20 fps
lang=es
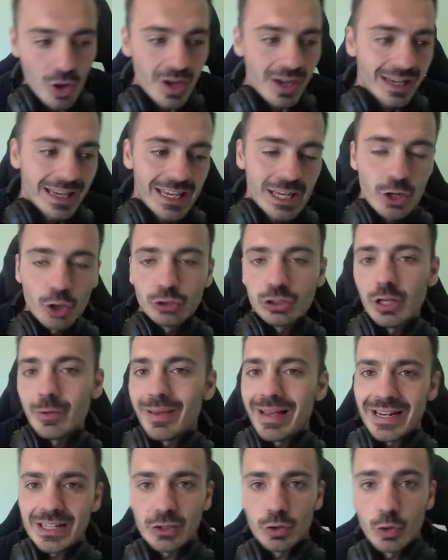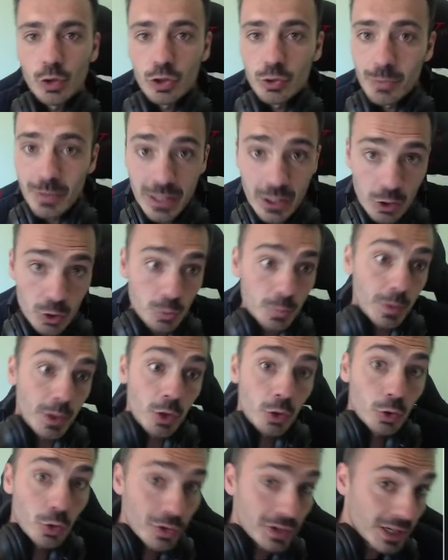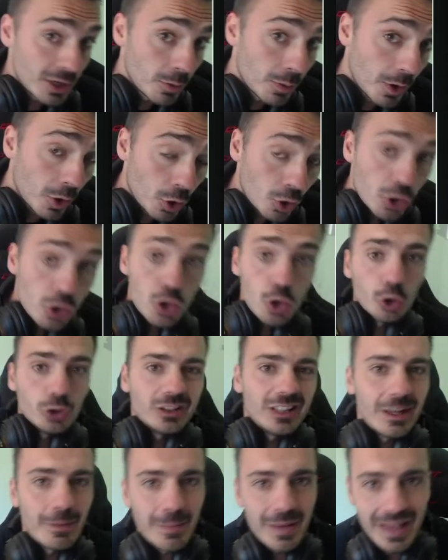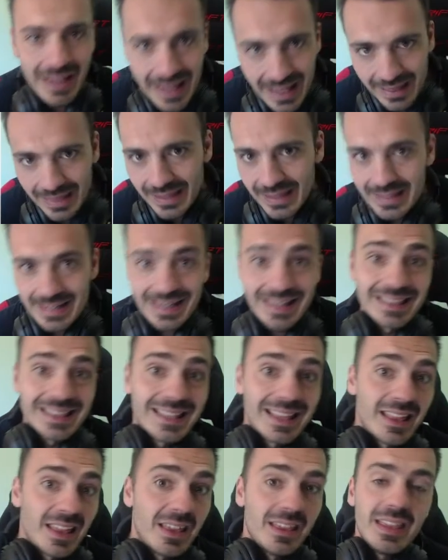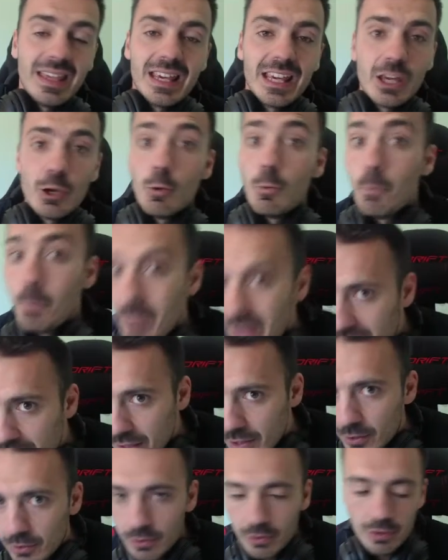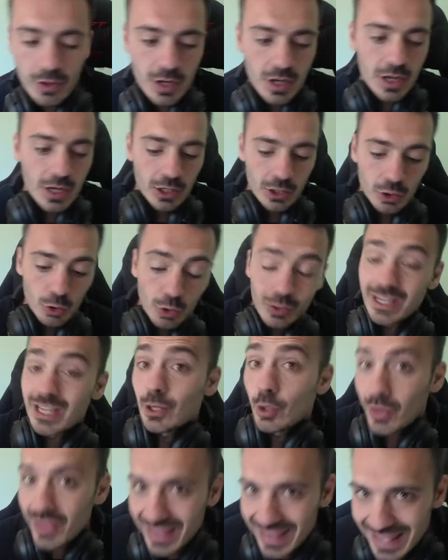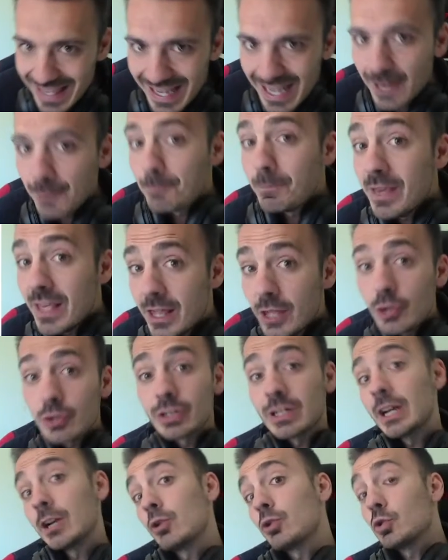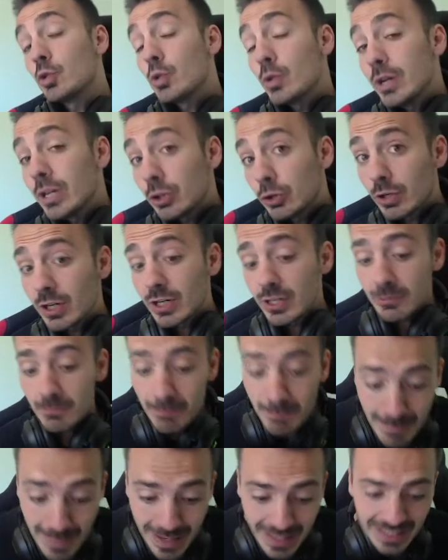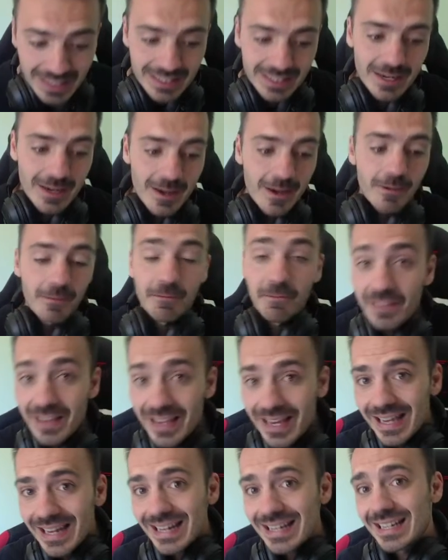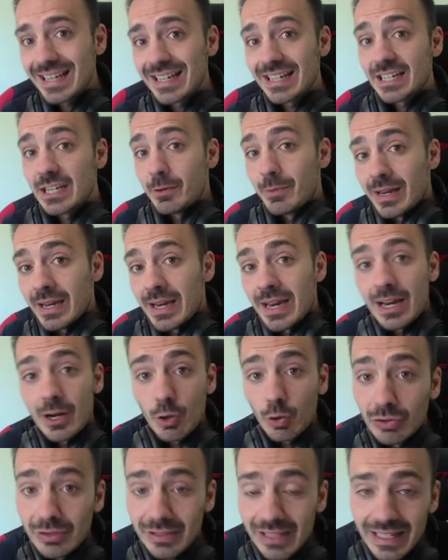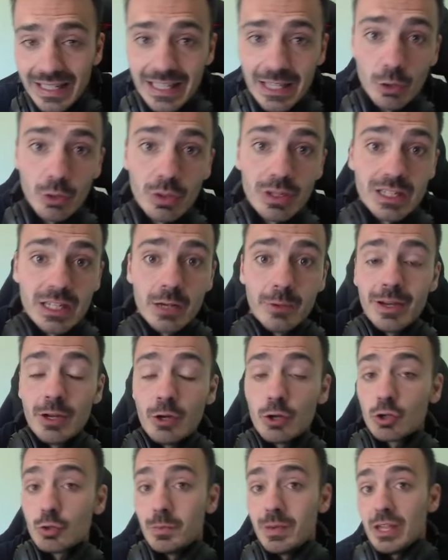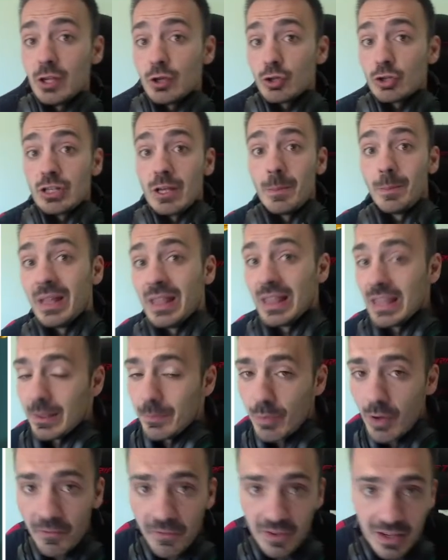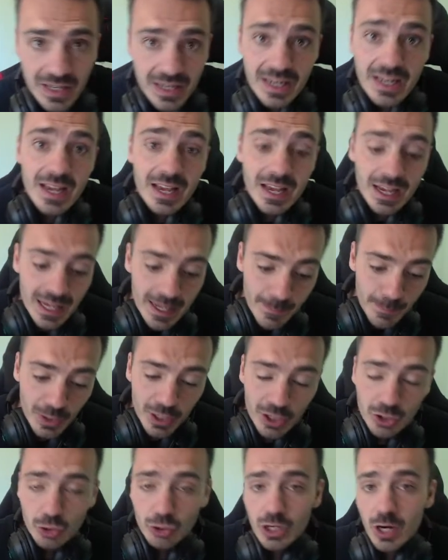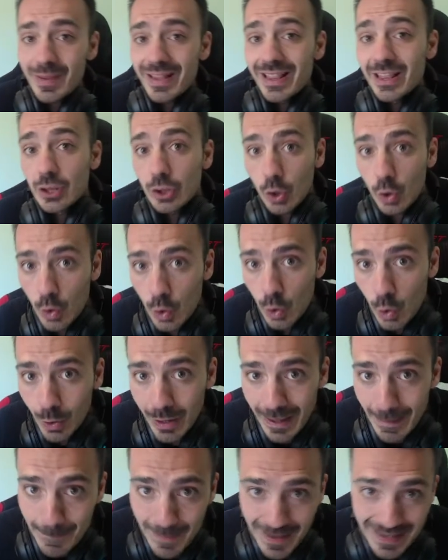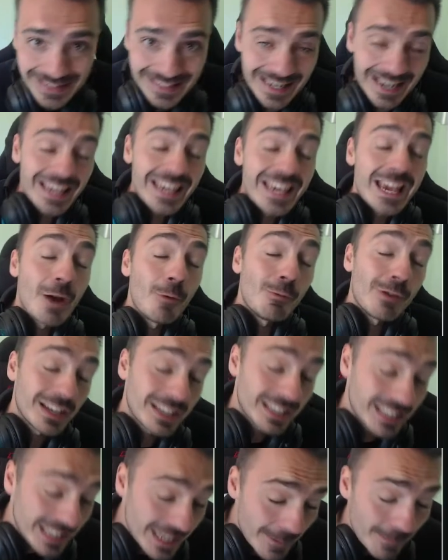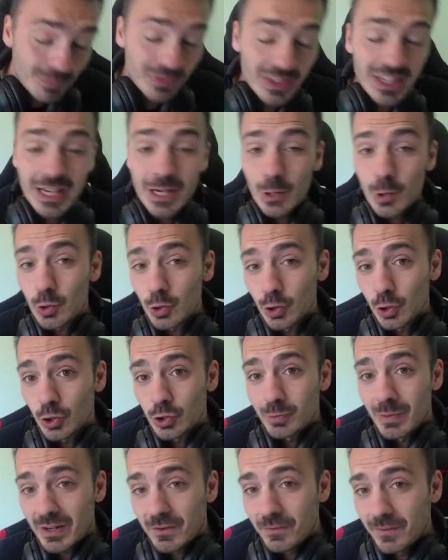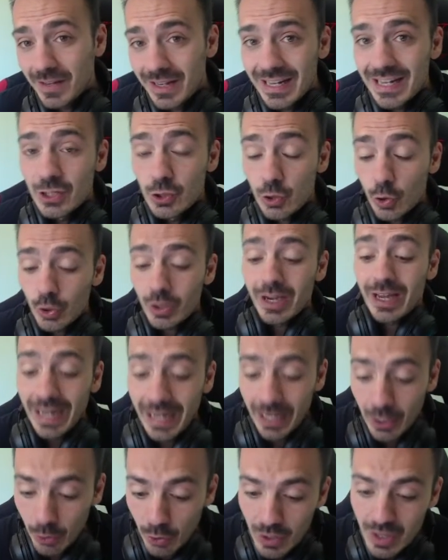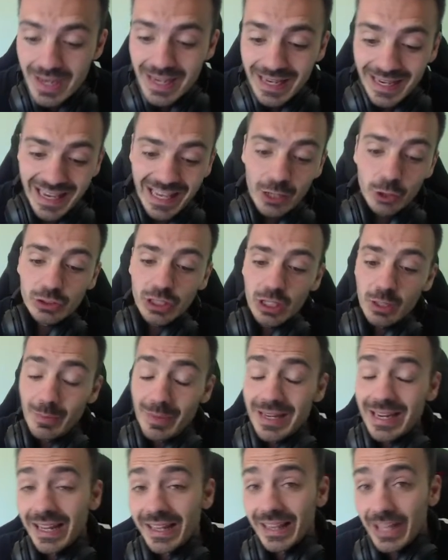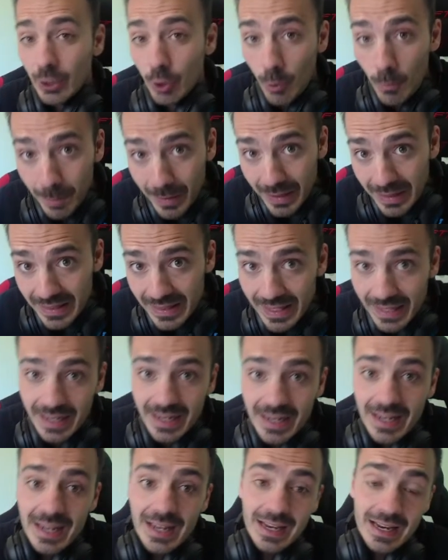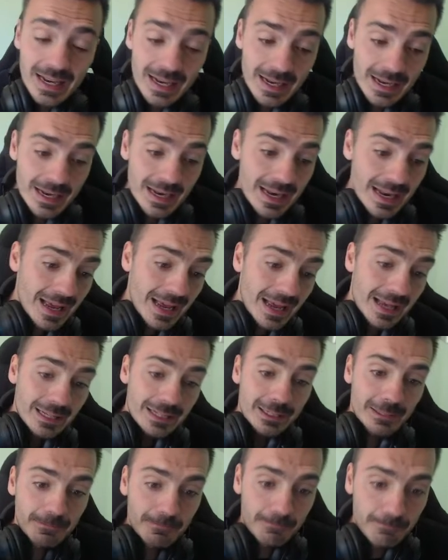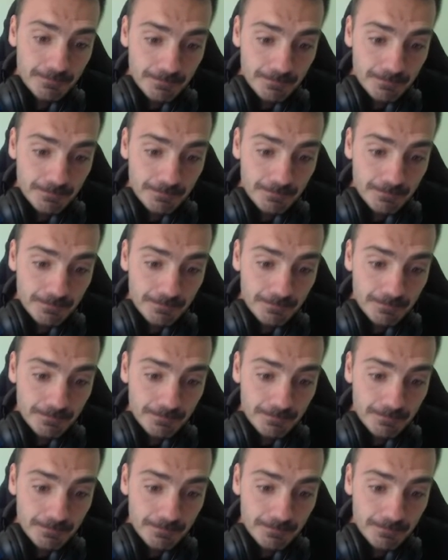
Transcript: y no te veas todos los vídeos, pero entonces a lo mejor no te mereces que te dedique un vídeo, ¿no? Yo quiero dedicar vídeos a los suscriptores más fieles que se ven el contenido y se ven los vídeos de principio a fin y por eso saben todo lo que pasa y aún así, incluso los más fieles yo creo que no terminan de comprender las